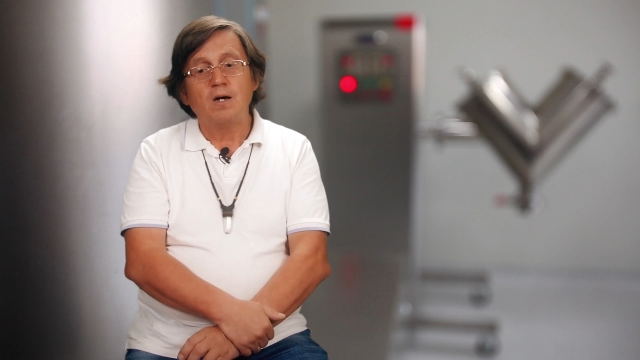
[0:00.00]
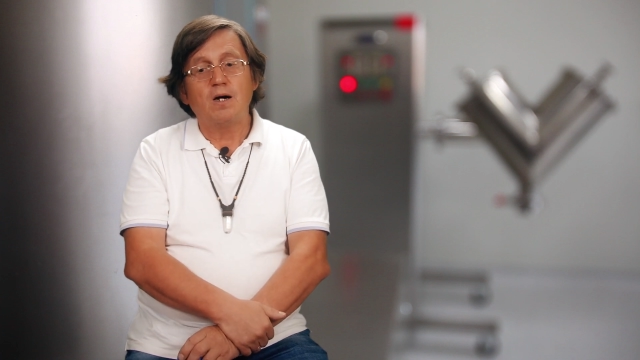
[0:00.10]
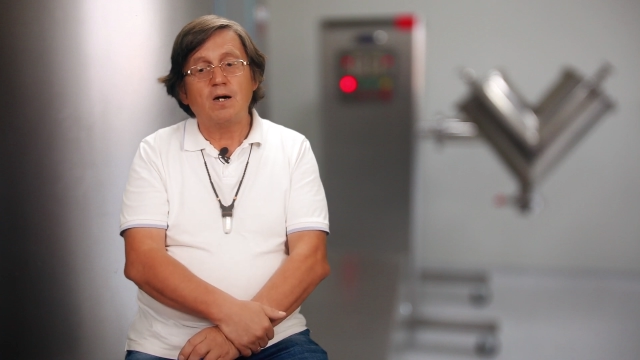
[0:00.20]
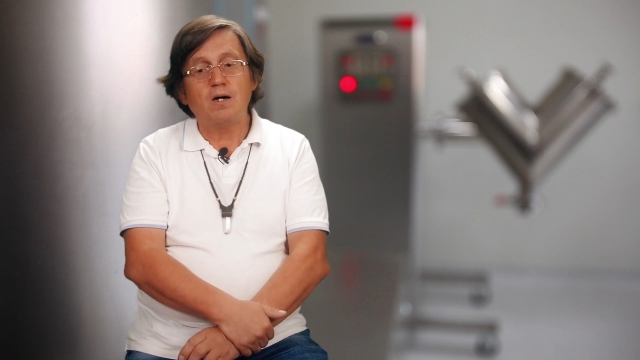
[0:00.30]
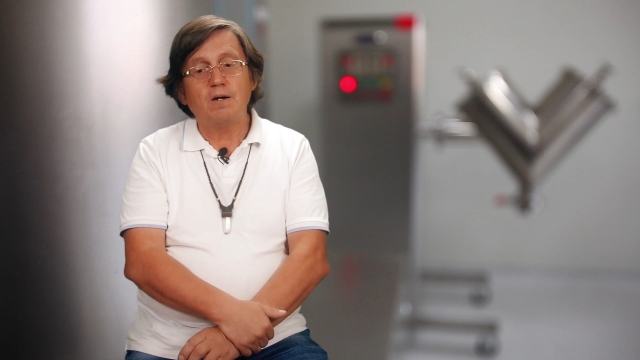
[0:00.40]

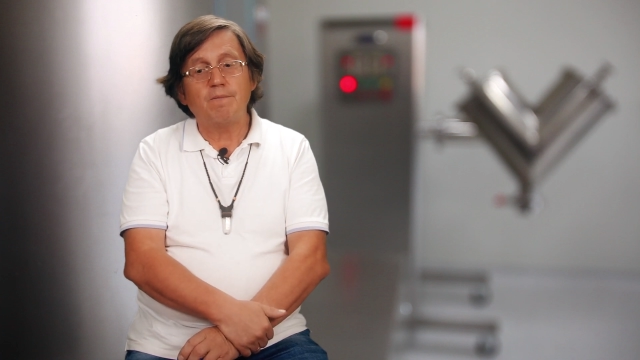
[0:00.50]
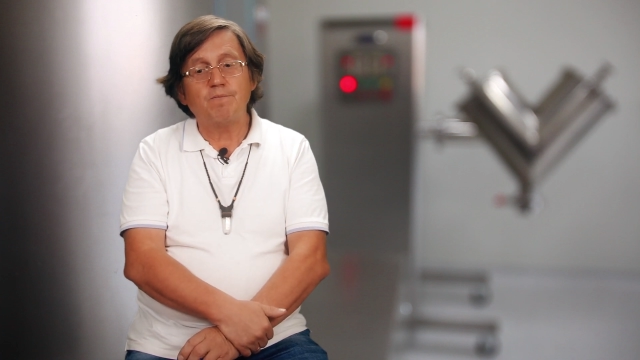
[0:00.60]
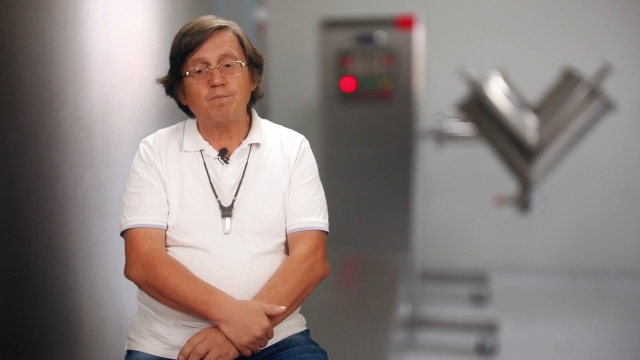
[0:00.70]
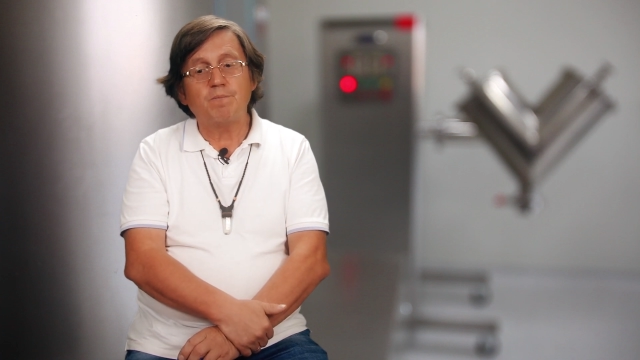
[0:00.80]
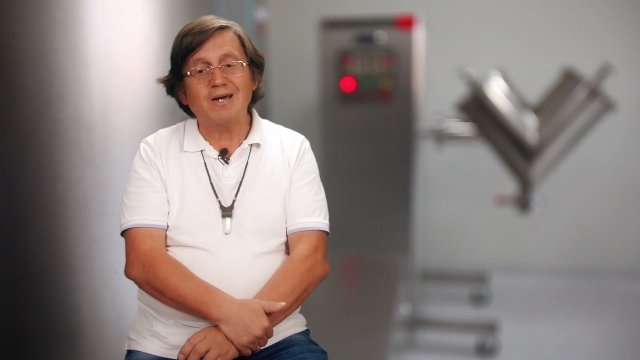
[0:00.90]
А,
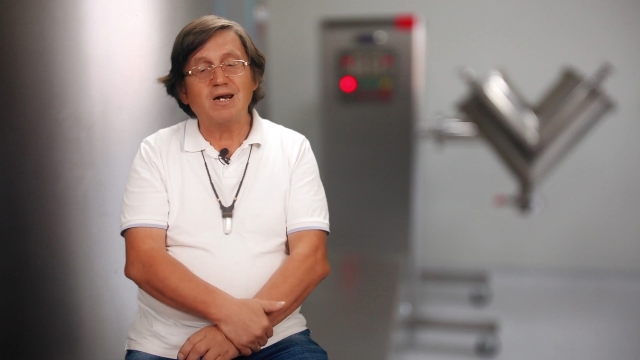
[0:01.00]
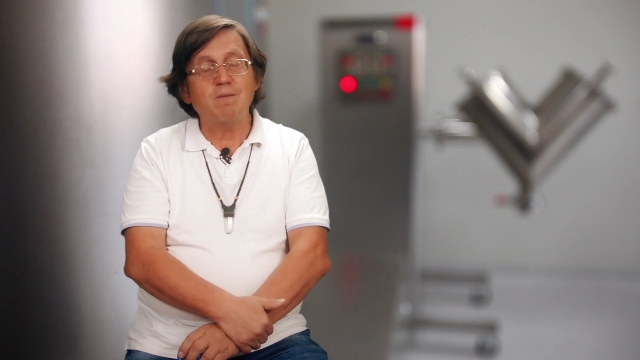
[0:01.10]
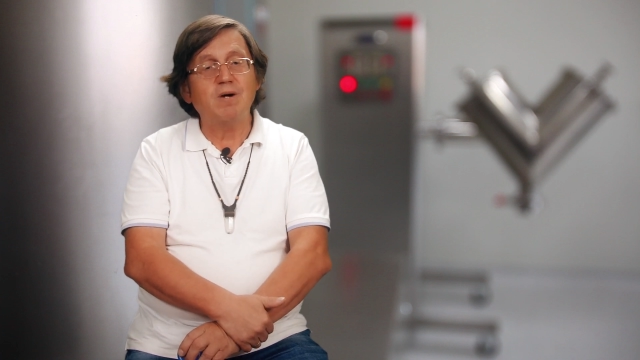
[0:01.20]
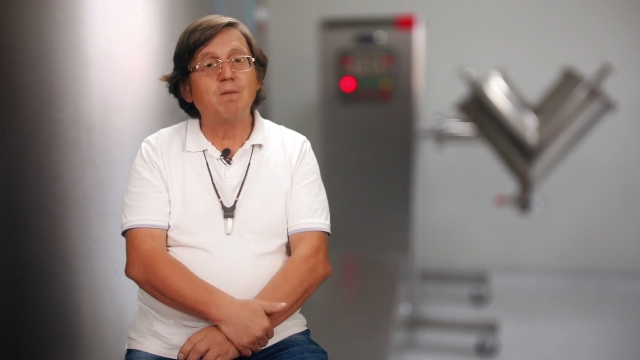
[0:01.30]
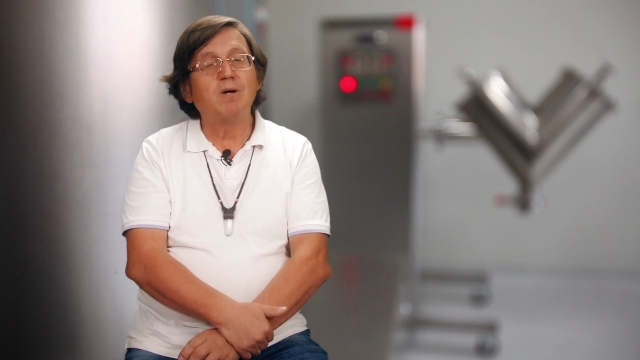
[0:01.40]

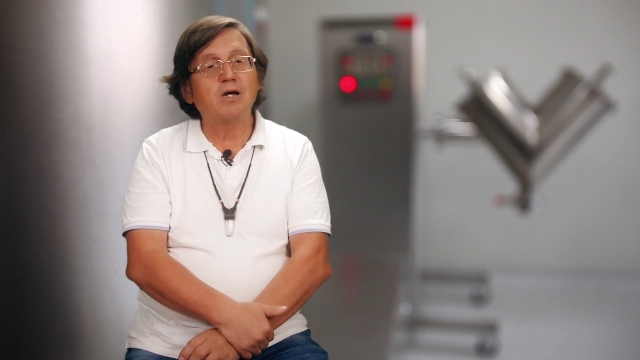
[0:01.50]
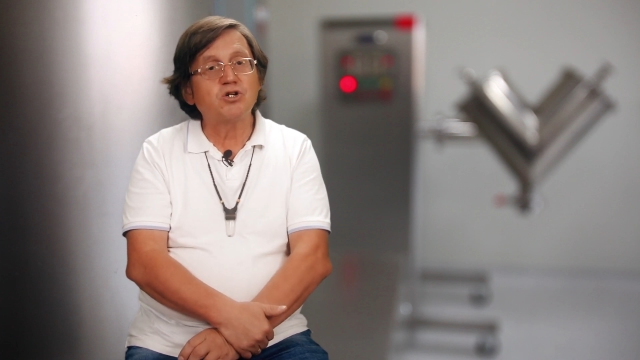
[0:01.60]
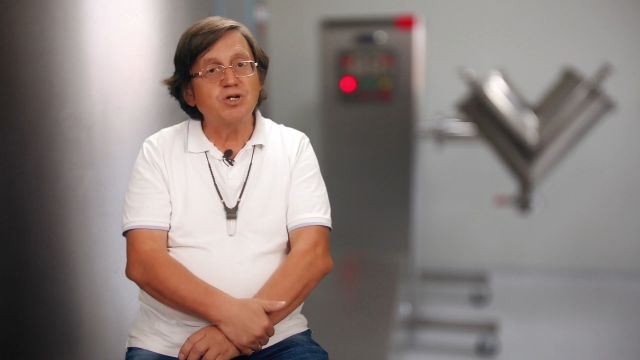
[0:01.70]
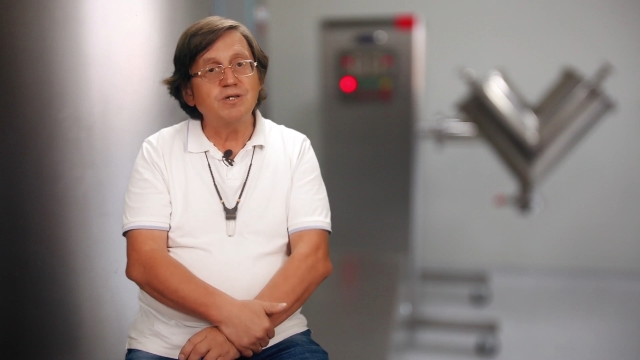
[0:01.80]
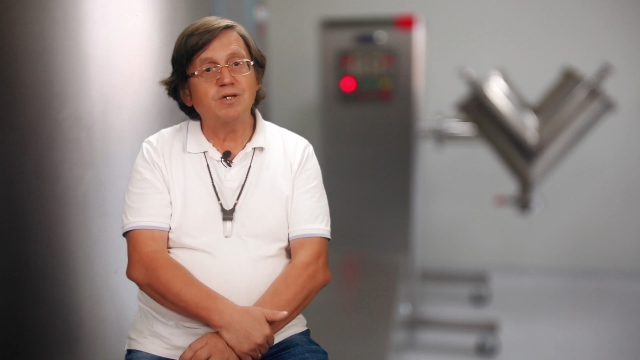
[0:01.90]
программа
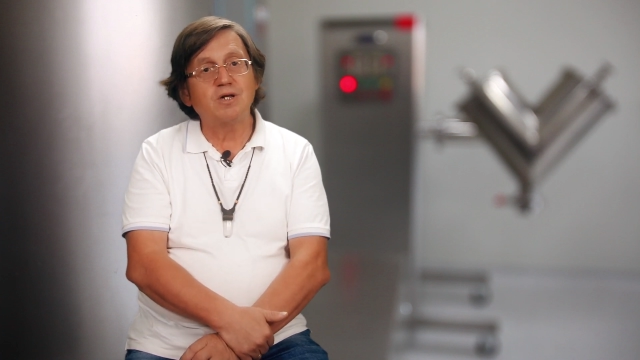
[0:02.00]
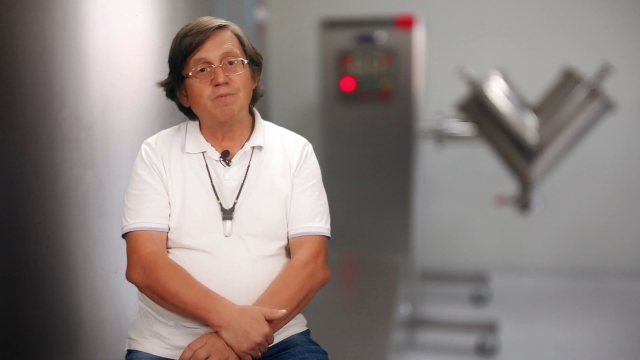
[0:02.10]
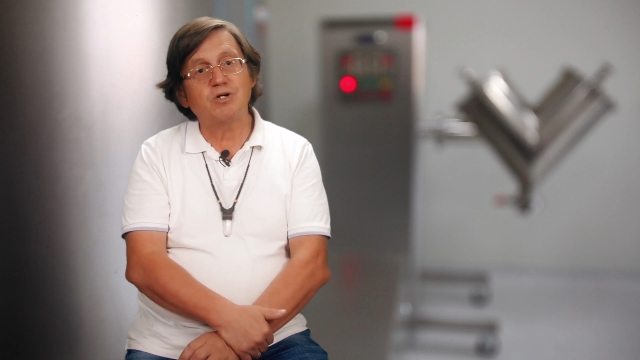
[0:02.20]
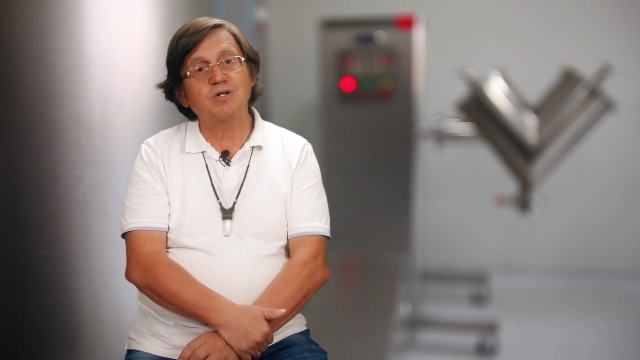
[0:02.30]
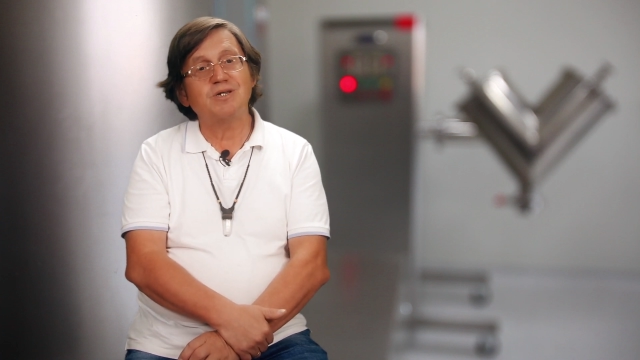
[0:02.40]
омоложения и
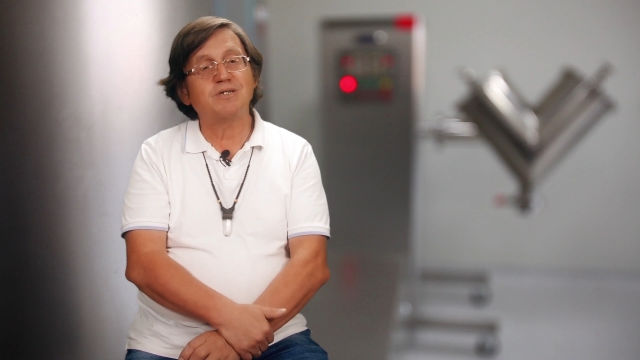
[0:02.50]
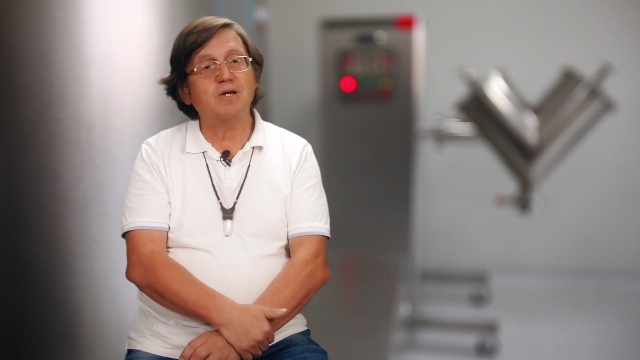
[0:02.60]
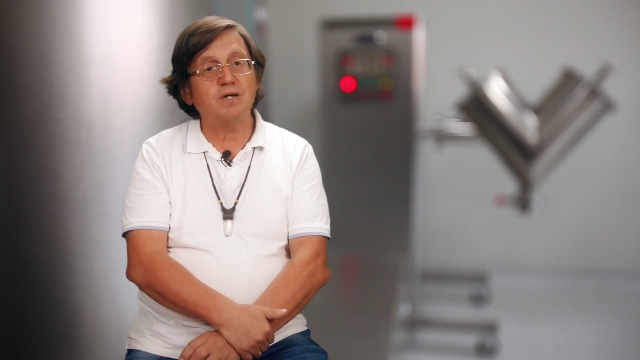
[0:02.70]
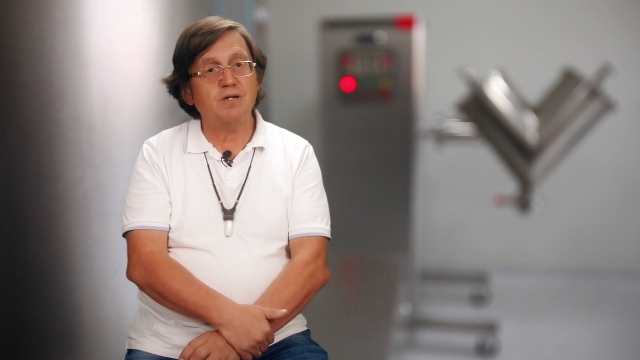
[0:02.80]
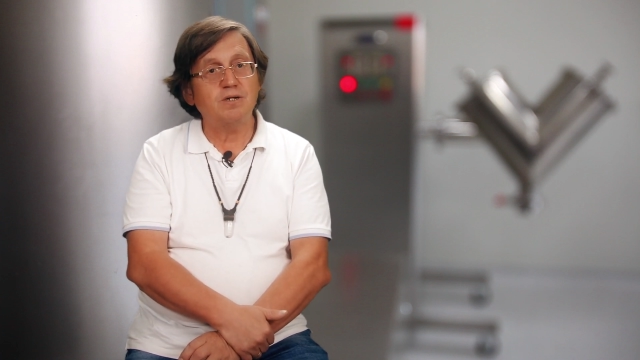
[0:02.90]
торможения
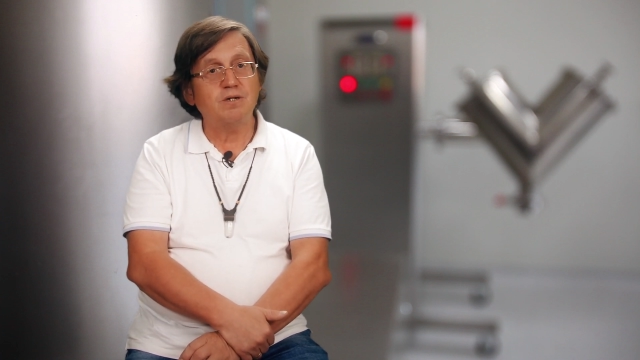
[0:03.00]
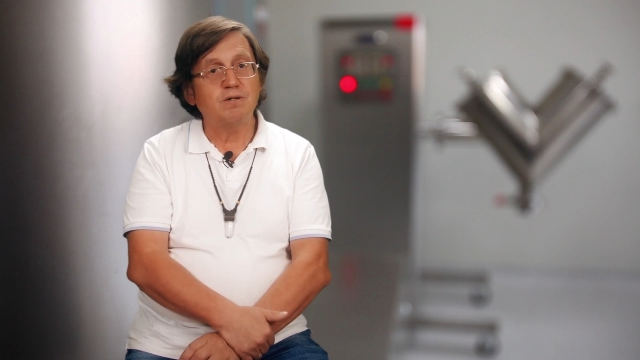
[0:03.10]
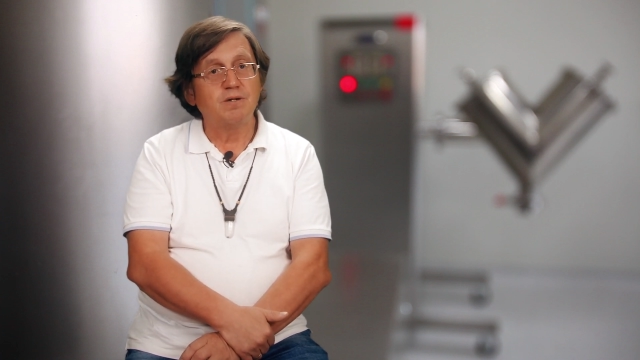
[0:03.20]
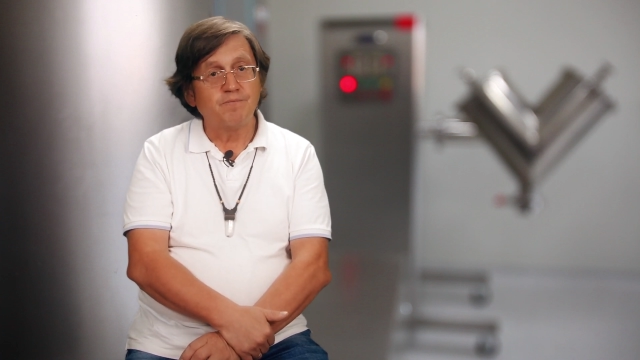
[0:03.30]
старения